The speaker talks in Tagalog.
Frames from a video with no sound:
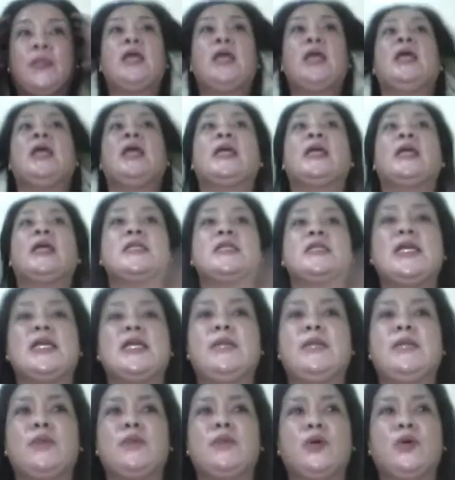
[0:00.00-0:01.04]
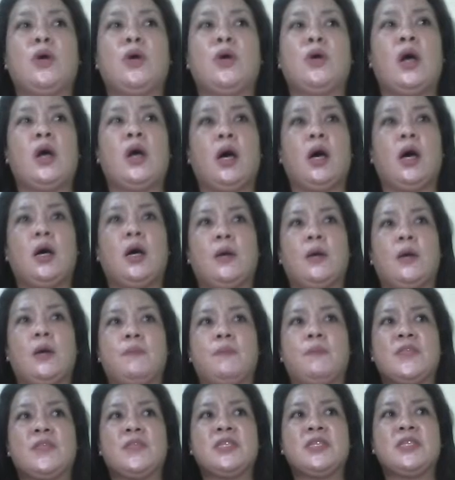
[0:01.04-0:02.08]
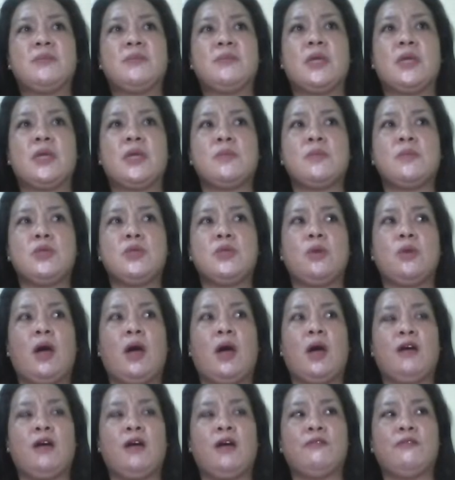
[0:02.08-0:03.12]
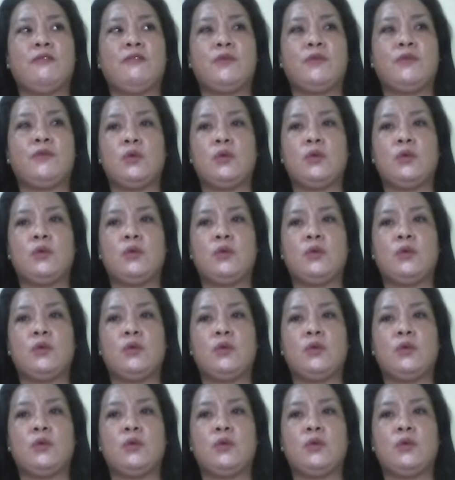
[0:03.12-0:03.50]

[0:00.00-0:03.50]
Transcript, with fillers: Kasi alam nyo, um, sometimes you have to